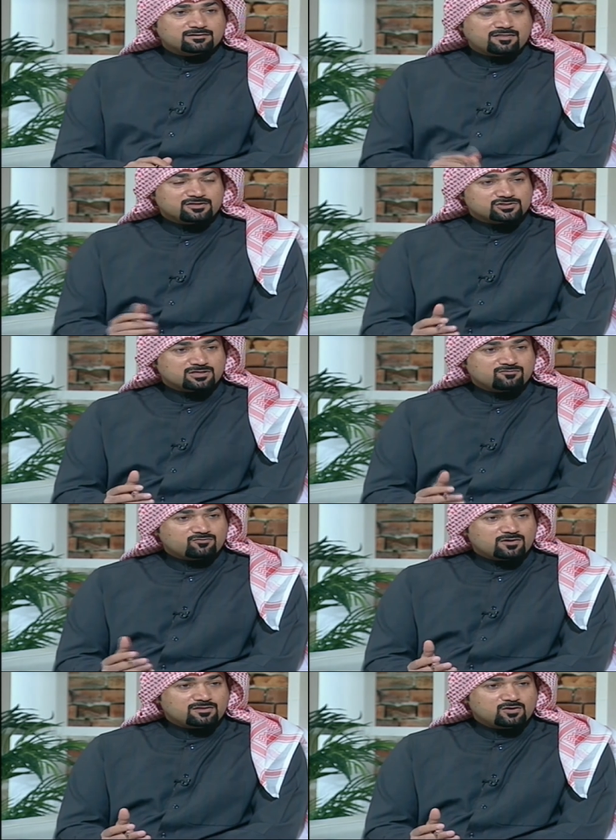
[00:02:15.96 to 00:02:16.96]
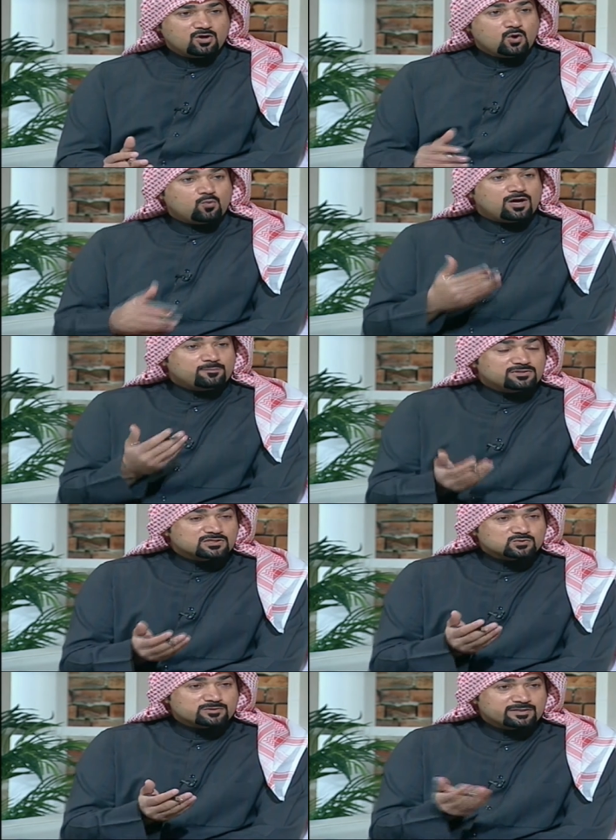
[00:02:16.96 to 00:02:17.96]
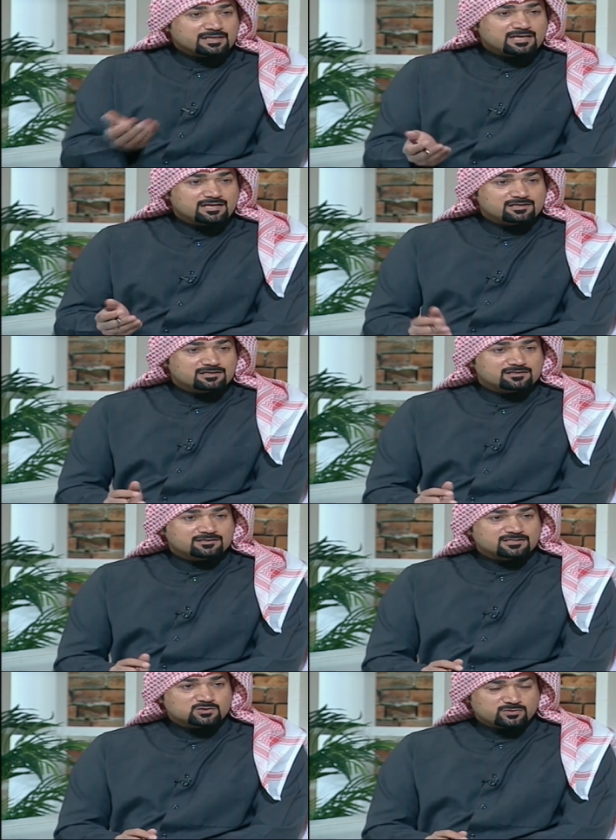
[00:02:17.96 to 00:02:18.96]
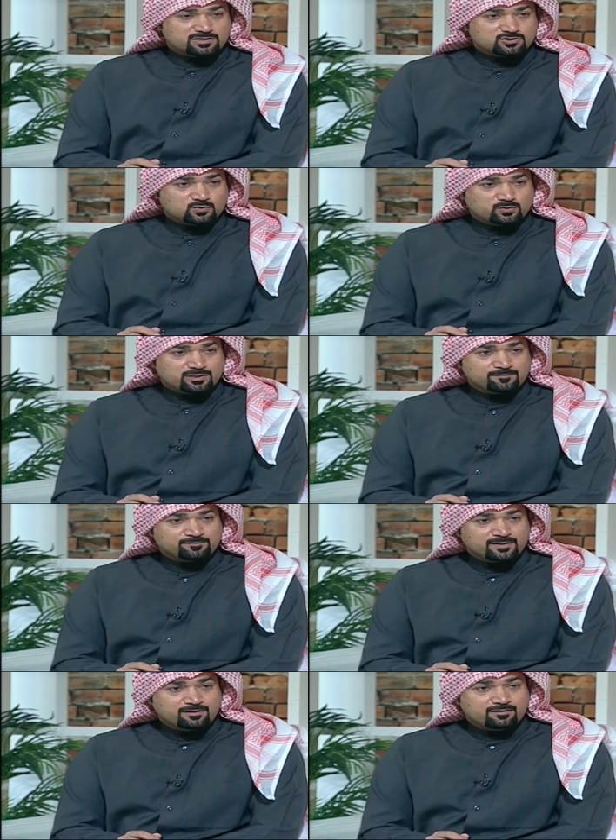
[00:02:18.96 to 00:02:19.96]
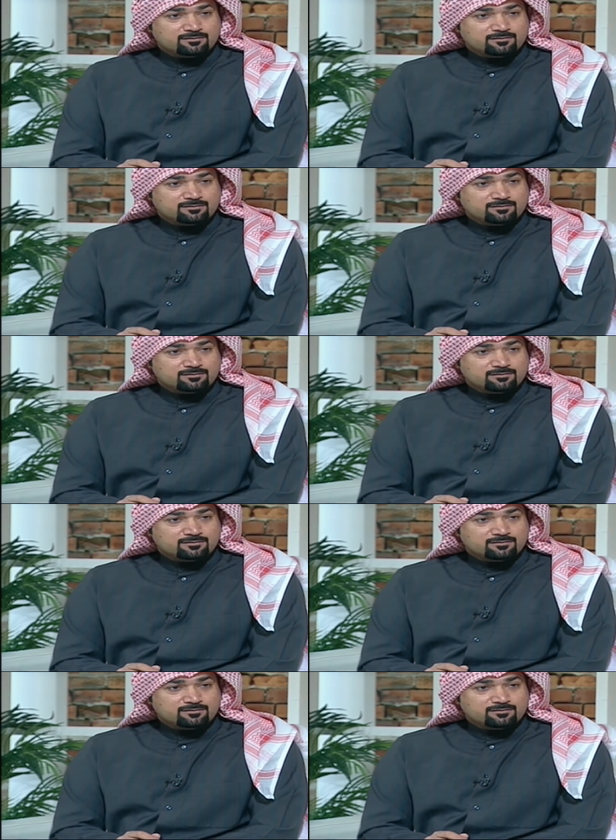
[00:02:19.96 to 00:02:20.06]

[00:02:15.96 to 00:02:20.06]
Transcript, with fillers: هذا الشغف وهذا وحب صحيح. التصوير من خلال التصوير الجوي هذا الكلام